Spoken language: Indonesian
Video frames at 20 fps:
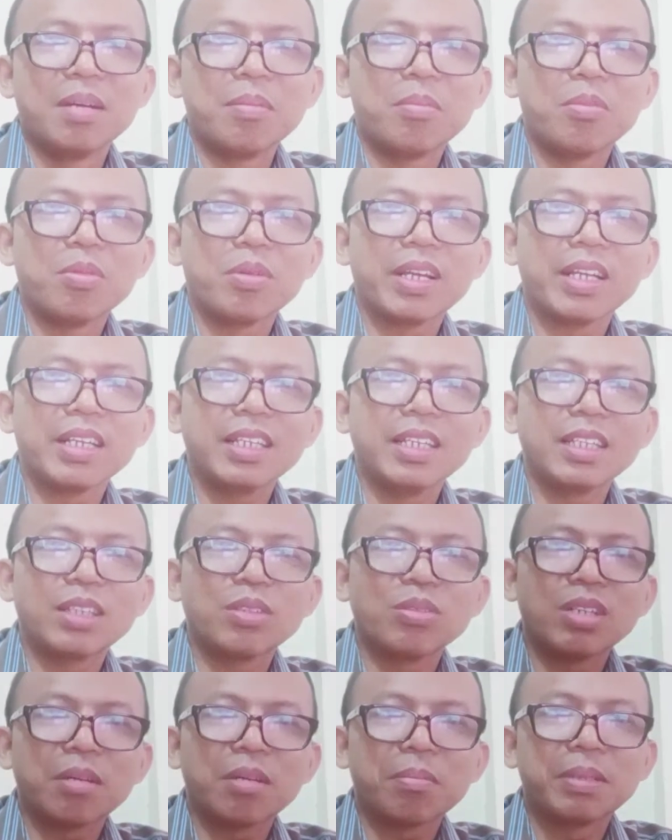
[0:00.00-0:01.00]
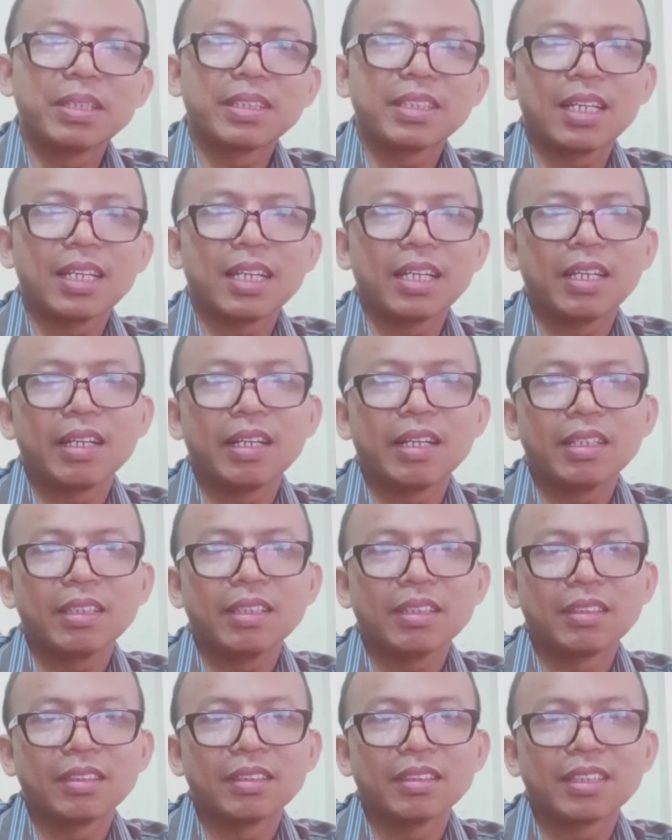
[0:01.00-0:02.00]
Mungkin itu yang bisa
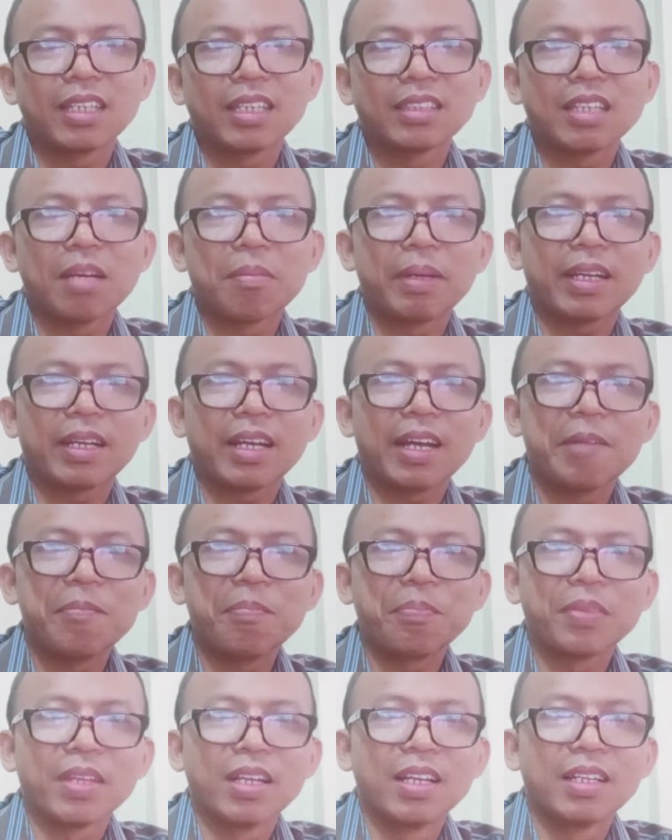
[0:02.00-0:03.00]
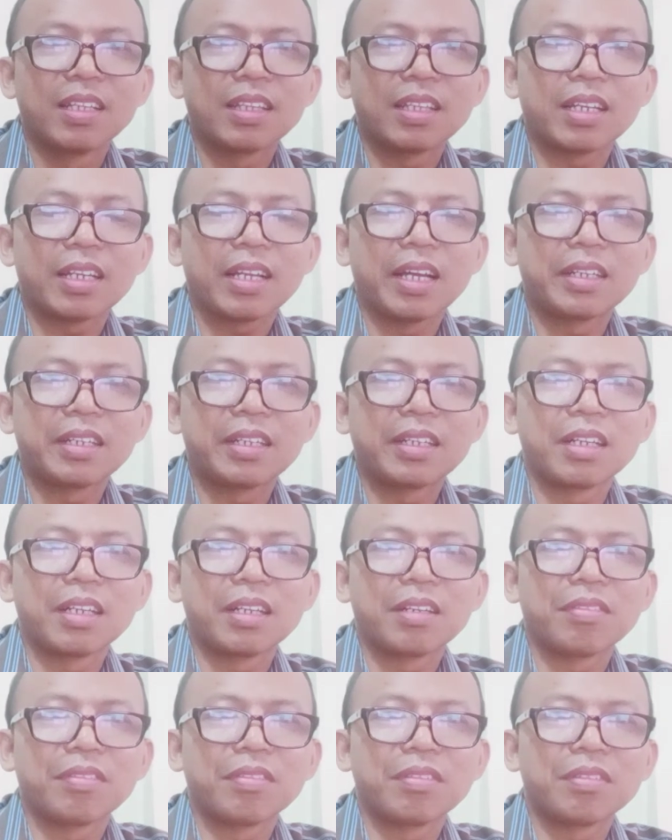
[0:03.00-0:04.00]
uh, saya sampaikan terkait
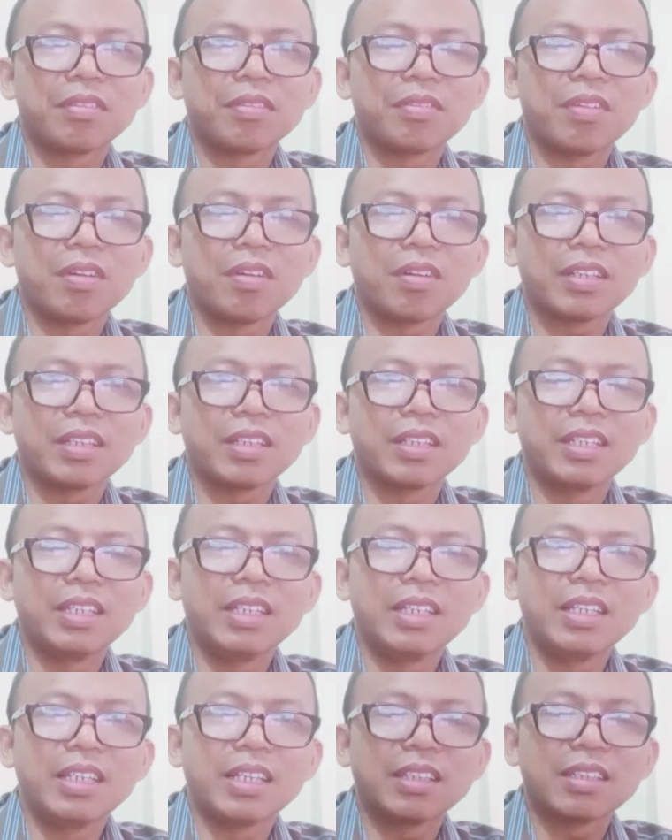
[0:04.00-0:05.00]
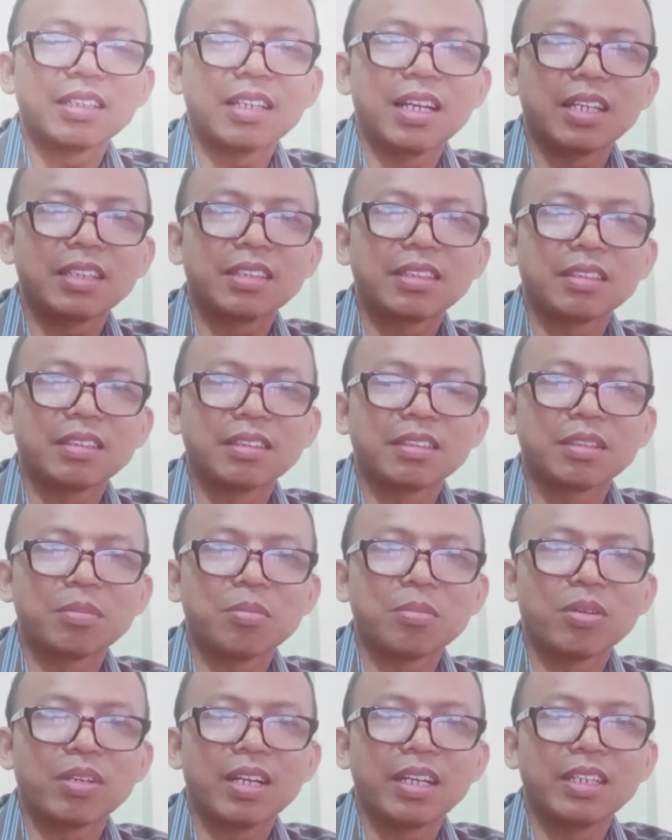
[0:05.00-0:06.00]
dengan vlog ini. Yang jelas uh,
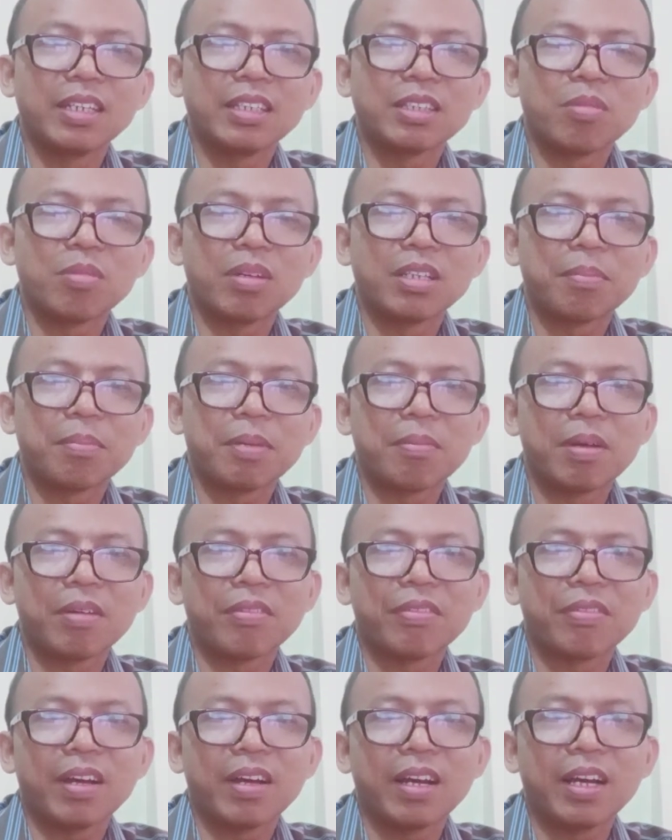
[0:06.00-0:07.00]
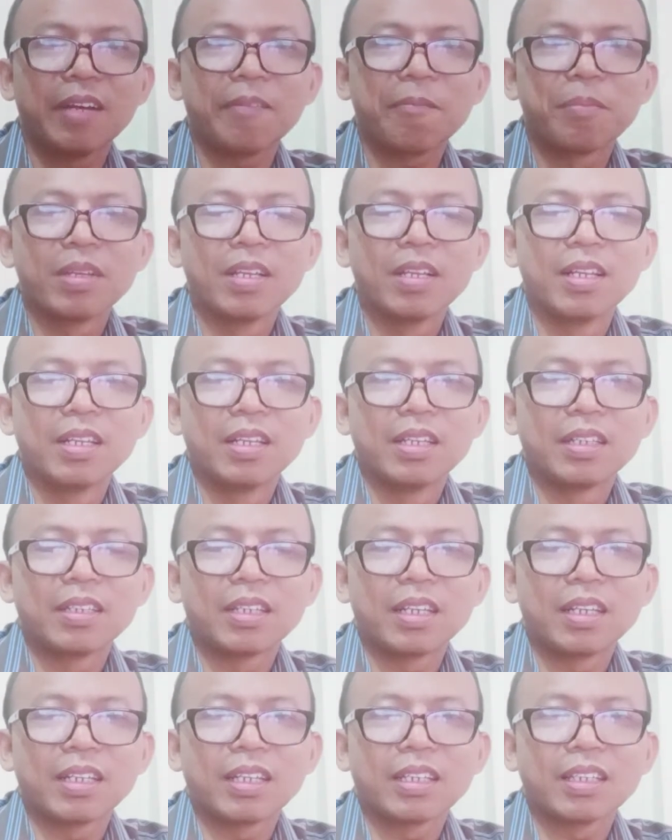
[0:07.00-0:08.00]
semoga ini semuanya bermanfaat
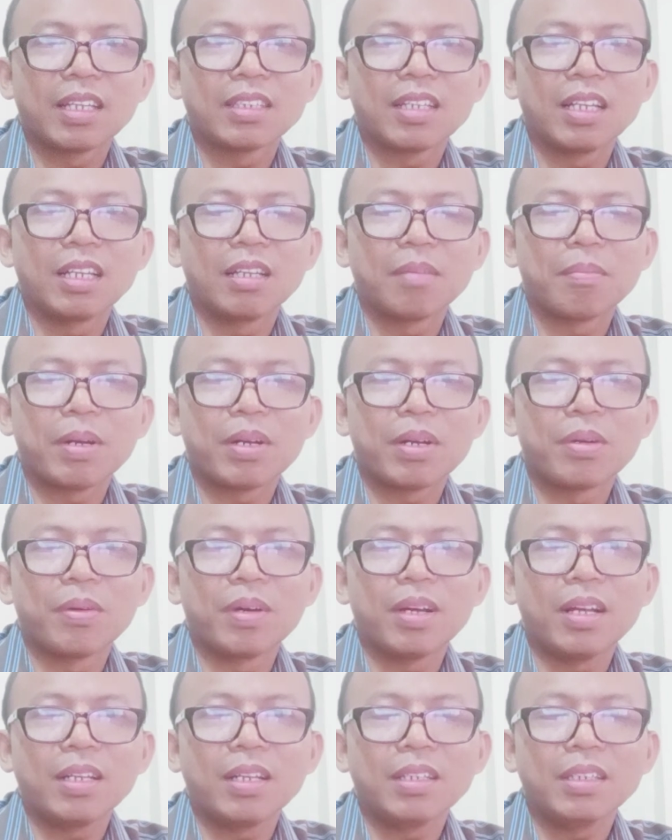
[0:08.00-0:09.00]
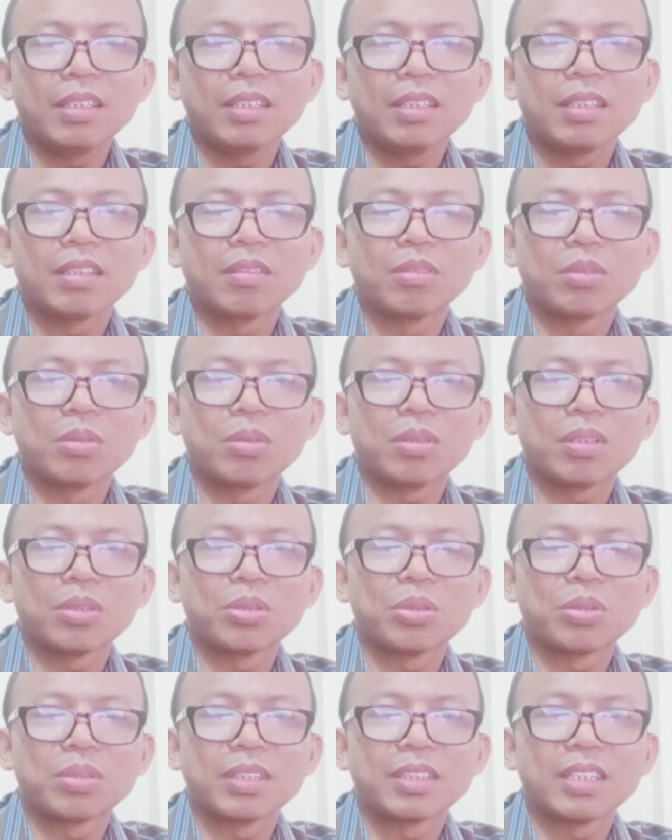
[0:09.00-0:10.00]
dan kita saling berdoa untuk
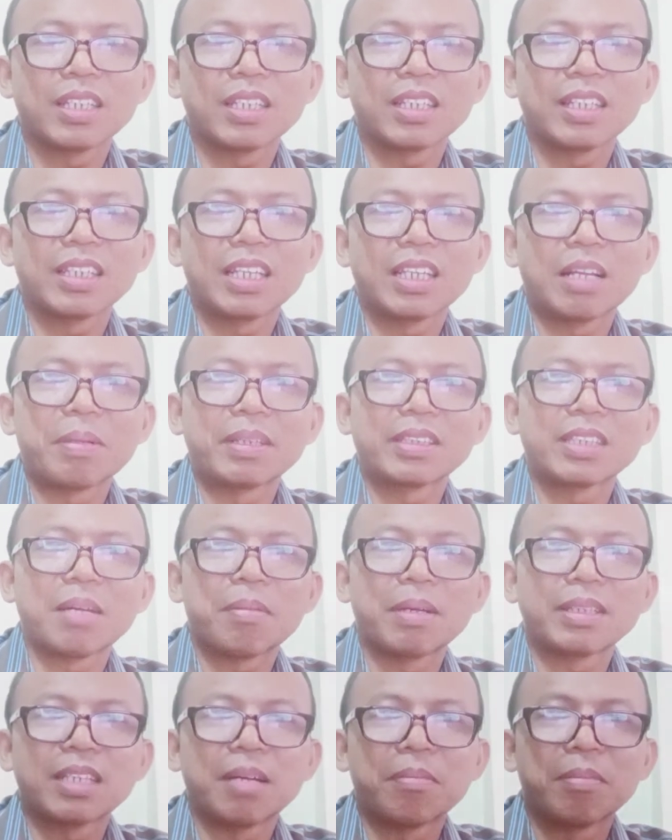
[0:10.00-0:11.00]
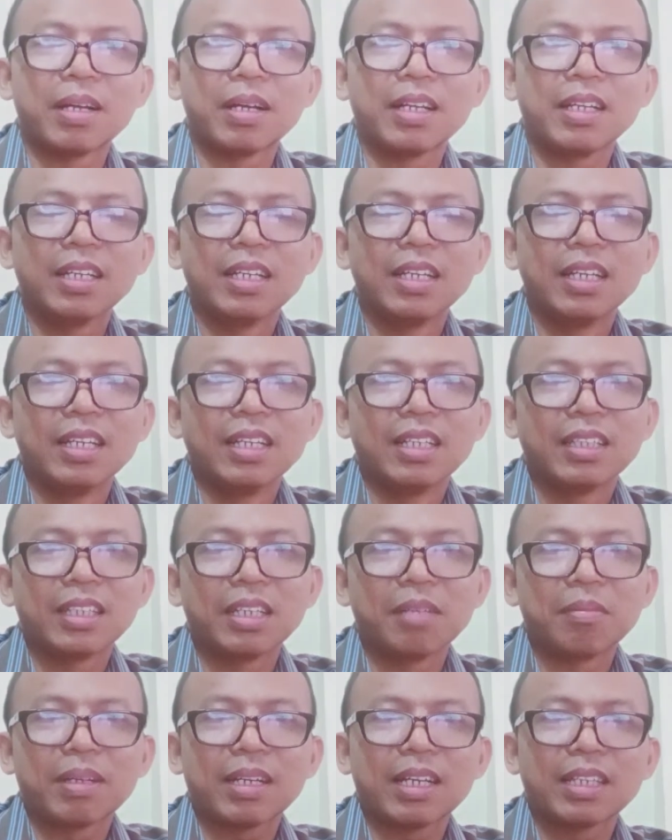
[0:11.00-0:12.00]
kesuksesan kita bersama-sama.
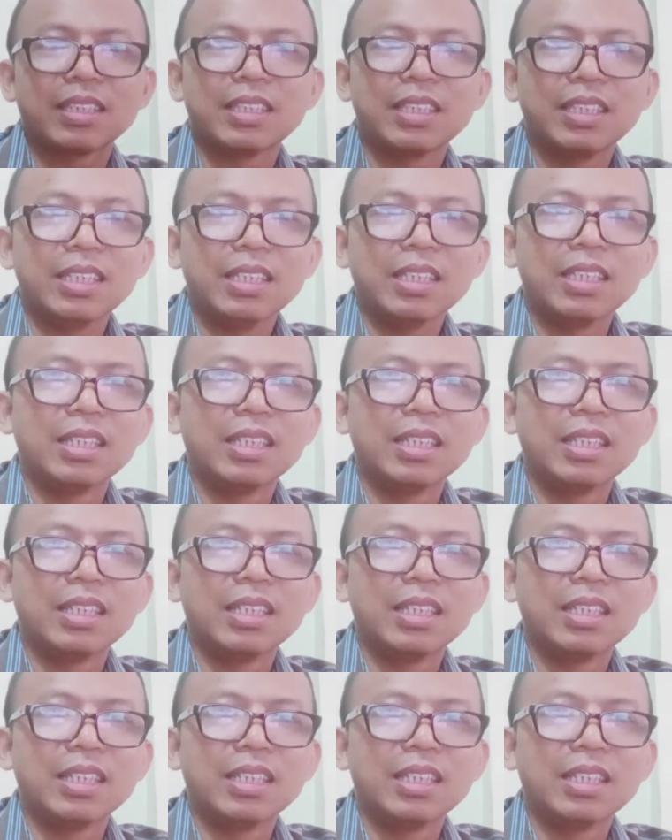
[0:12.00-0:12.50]
Terima kasih.